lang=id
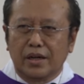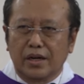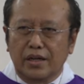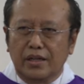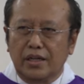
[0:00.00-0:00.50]

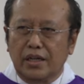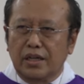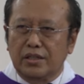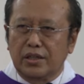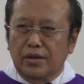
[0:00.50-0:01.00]
Akhirnya
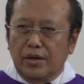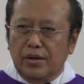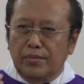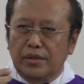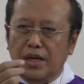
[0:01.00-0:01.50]
dikasih
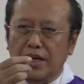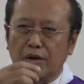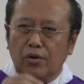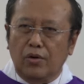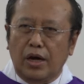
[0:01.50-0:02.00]
menyalakan
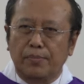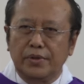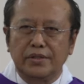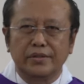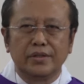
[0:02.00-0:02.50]
rokok
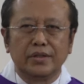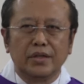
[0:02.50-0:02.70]
api,